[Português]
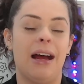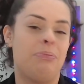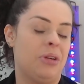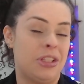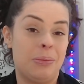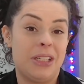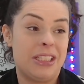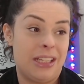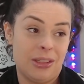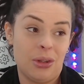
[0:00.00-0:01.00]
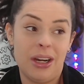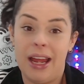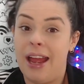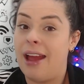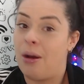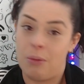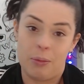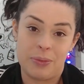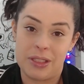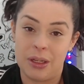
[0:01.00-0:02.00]
Para o administrador é uma
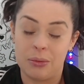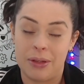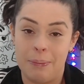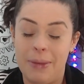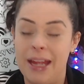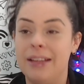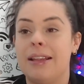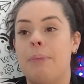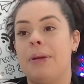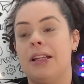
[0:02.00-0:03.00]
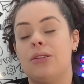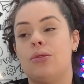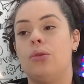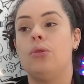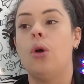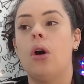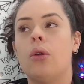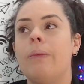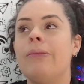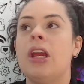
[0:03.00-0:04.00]
opção também, dependendo do
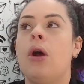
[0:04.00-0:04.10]
dono.